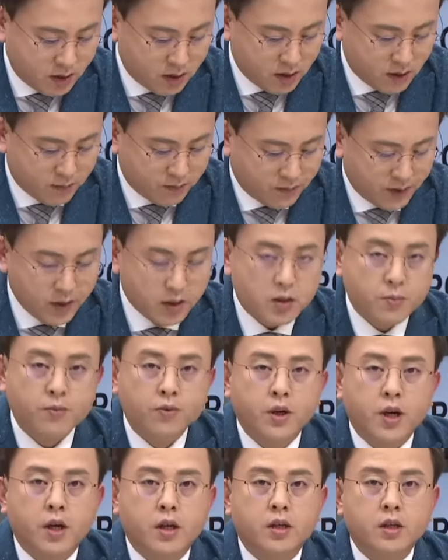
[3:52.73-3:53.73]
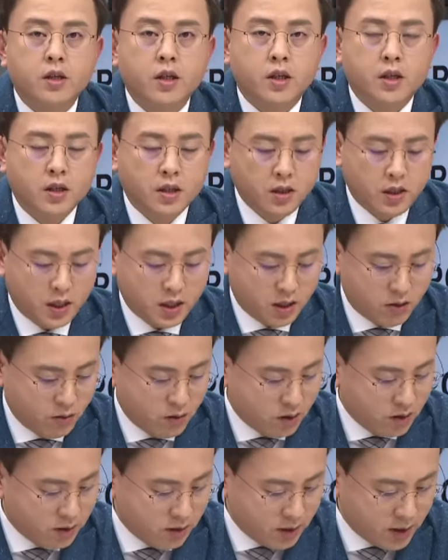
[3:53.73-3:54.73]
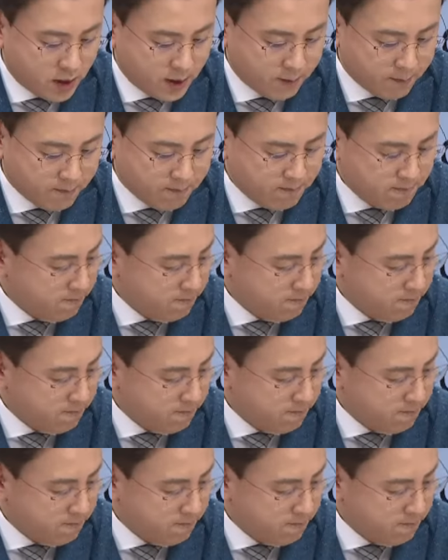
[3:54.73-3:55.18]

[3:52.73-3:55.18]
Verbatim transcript: 근데 페이스북에 그제 글을 하나 올렸는데,